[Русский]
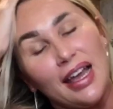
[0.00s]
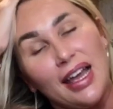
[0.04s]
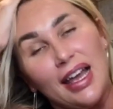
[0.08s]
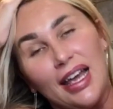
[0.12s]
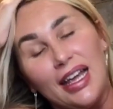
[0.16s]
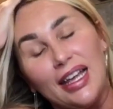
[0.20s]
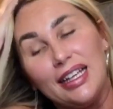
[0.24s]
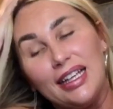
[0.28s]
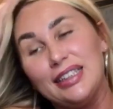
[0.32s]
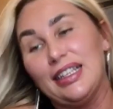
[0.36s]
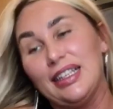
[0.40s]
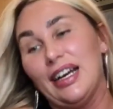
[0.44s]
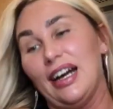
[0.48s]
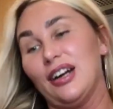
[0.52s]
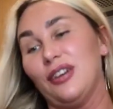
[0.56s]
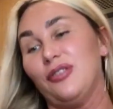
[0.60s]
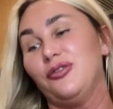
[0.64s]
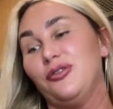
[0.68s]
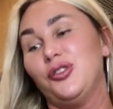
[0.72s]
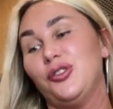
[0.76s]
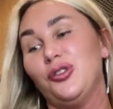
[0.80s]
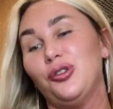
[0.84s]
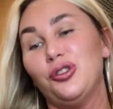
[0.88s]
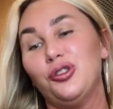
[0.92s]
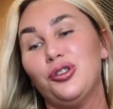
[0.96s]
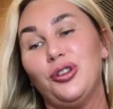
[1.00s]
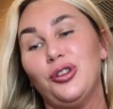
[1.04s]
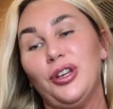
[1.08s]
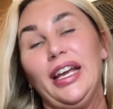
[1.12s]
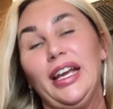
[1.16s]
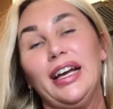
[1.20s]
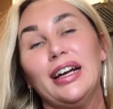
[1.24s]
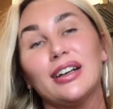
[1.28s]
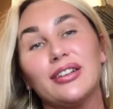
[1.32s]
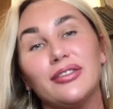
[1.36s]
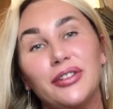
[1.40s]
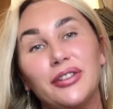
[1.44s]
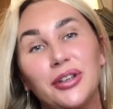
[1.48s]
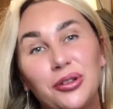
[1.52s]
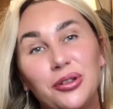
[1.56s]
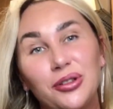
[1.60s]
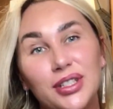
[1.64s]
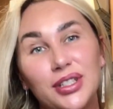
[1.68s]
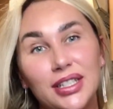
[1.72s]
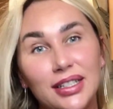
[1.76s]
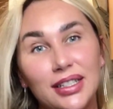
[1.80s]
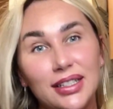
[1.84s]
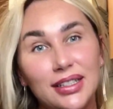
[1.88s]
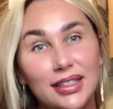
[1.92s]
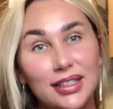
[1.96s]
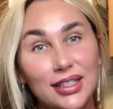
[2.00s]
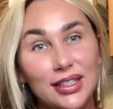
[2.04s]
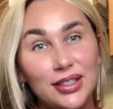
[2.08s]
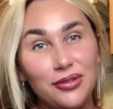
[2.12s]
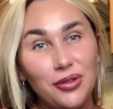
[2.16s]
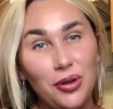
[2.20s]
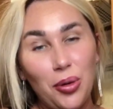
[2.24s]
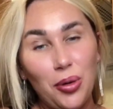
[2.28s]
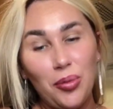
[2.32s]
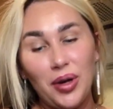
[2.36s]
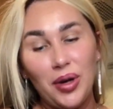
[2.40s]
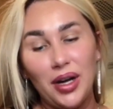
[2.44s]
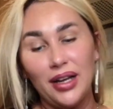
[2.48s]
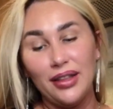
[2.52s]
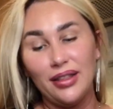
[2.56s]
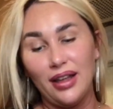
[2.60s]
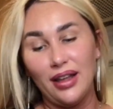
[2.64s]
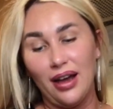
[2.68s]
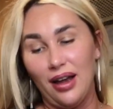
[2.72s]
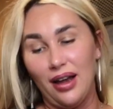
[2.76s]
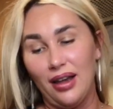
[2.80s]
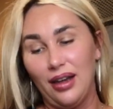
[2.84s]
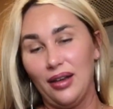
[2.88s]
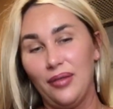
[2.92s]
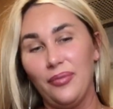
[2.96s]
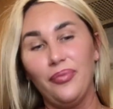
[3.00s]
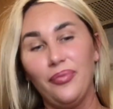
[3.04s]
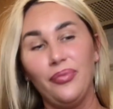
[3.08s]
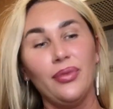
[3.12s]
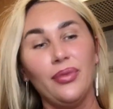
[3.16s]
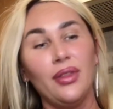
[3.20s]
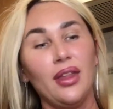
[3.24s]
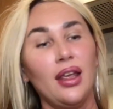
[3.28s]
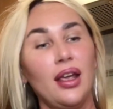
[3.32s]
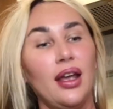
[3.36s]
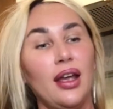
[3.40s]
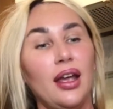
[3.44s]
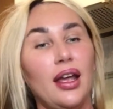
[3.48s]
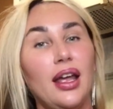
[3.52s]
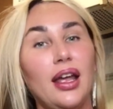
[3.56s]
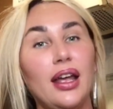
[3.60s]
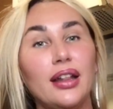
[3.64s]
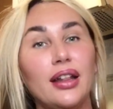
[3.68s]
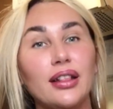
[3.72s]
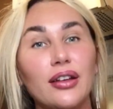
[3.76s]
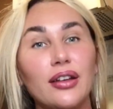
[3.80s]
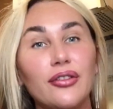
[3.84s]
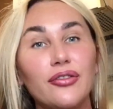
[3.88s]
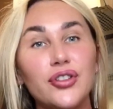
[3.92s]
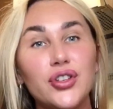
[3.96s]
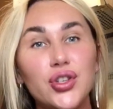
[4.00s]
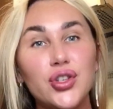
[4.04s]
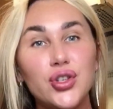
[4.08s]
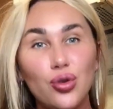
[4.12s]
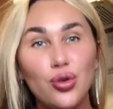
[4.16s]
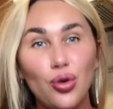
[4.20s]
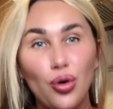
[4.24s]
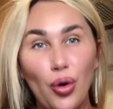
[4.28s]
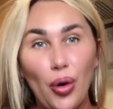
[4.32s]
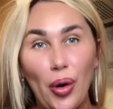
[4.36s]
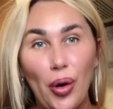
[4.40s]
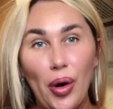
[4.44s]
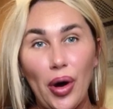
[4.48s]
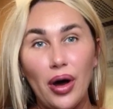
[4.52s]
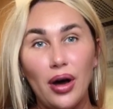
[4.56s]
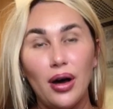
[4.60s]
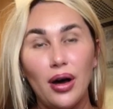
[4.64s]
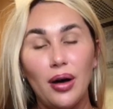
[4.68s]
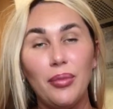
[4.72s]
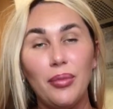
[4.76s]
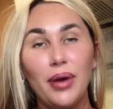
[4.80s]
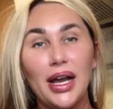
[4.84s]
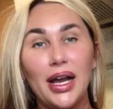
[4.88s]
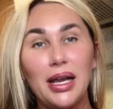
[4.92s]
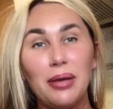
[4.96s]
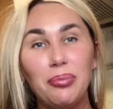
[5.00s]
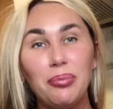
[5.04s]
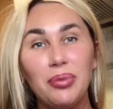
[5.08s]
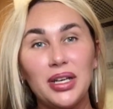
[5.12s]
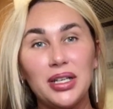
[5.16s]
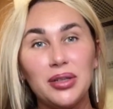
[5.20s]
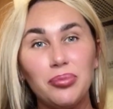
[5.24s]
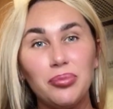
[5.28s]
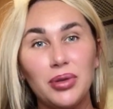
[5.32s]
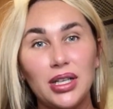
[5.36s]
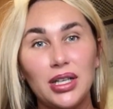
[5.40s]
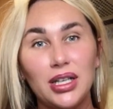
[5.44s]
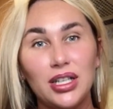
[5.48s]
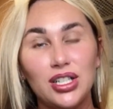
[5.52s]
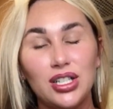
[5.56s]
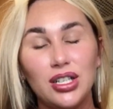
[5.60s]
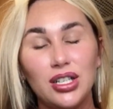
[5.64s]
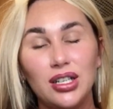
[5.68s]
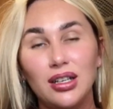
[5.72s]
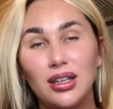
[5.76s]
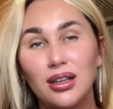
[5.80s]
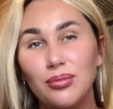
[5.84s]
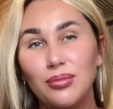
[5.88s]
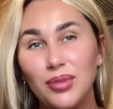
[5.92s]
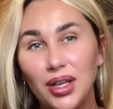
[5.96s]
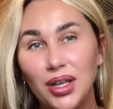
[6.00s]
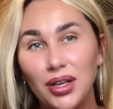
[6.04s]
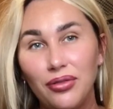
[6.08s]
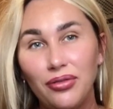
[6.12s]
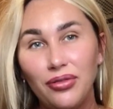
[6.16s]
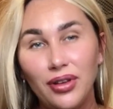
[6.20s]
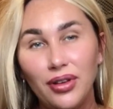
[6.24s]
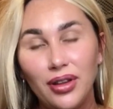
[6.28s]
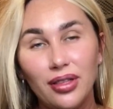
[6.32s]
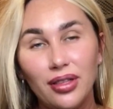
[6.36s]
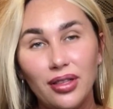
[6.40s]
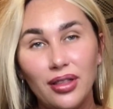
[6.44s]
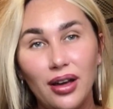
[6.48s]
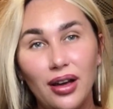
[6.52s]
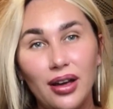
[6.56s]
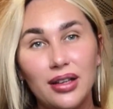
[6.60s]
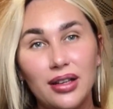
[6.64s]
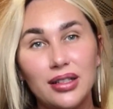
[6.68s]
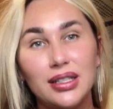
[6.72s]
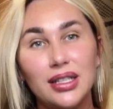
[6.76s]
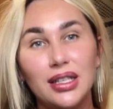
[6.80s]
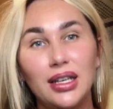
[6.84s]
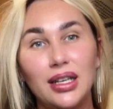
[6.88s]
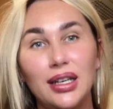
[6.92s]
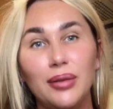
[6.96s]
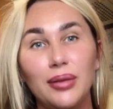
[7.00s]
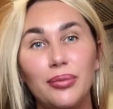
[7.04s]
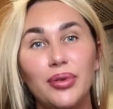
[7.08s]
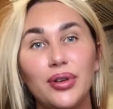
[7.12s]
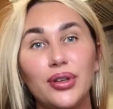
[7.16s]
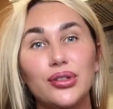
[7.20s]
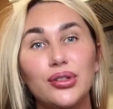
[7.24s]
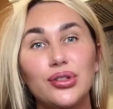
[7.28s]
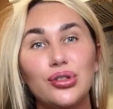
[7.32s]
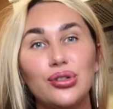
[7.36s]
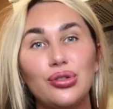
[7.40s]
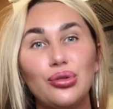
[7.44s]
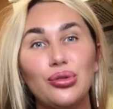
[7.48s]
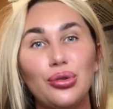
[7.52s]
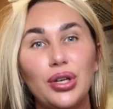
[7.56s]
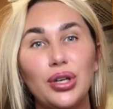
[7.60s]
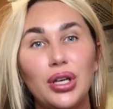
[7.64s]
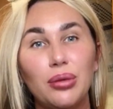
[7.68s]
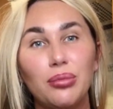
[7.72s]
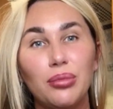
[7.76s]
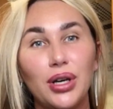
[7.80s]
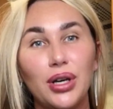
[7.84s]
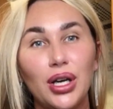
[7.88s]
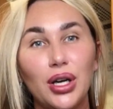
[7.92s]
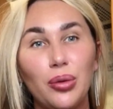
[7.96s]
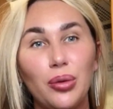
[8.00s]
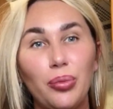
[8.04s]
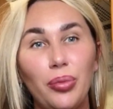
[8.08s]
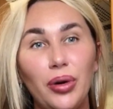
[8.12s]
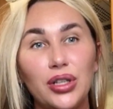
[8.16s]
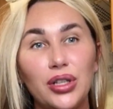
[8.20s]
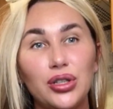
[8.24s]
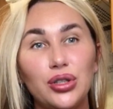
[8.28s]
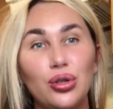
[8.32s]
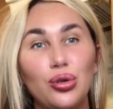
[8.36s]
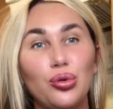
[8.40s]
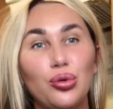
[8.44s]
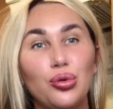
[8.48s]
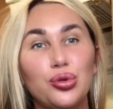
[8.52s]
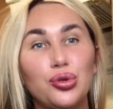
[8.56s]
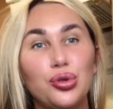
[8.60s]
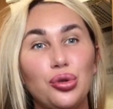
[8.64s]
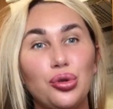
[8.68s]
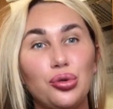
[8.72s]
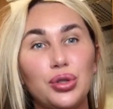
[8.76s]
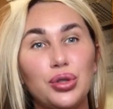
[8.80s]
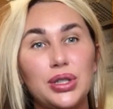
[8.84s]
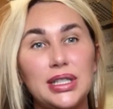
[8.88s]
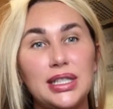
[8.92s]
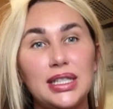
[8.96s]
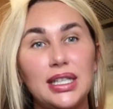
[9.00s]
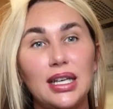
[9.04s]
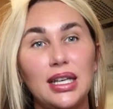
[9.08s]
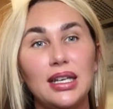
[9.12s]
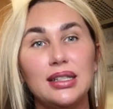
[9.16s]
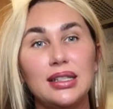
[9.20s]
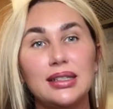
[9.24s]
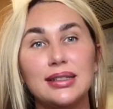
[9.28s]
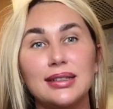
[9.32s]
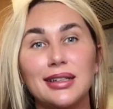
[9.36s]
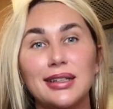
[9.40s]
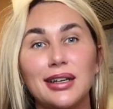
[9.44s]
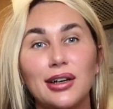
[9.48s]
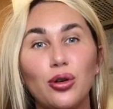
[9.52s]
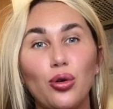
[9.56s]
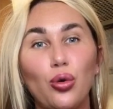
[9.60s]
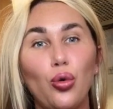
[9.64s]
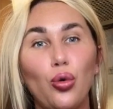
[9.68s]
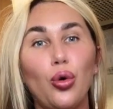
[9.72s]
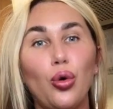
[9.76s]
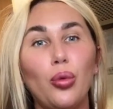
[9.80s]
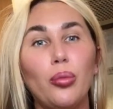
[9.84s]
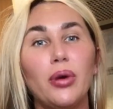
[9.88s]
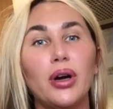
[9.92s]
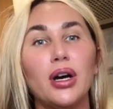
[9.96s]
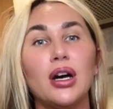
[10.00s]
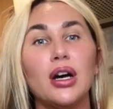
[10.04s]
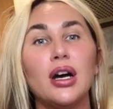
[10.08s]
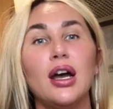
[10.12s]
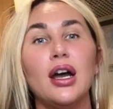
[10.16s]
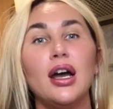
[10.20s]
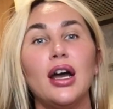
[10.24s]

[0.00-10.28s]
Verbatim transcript: Итак, все, что я говорю здесь на своем канале, это все а, мои предположения, мои фантазии, либо истории моих подруг, друзей, знакомых.